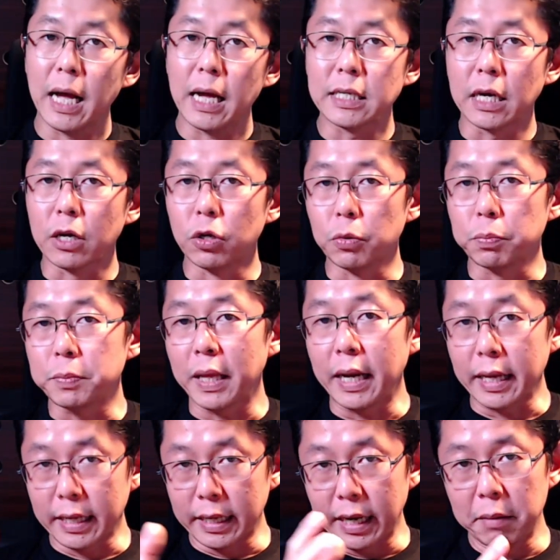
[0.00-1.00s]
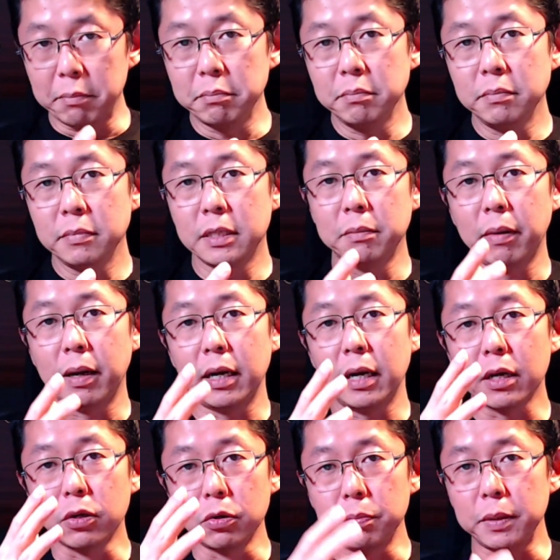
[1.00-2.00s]
ada grup Telegram di
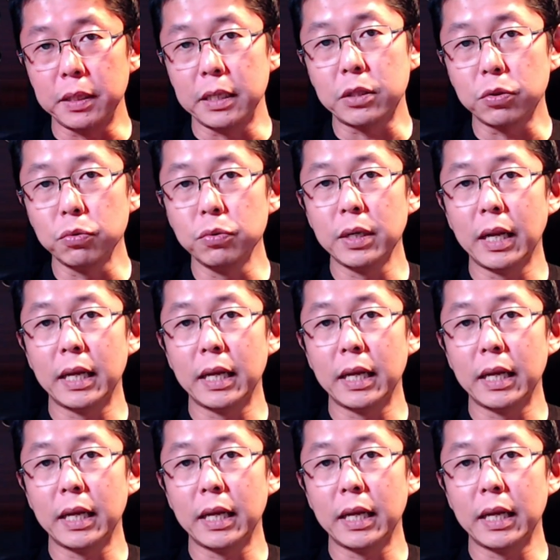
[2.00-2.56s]
mana grup itu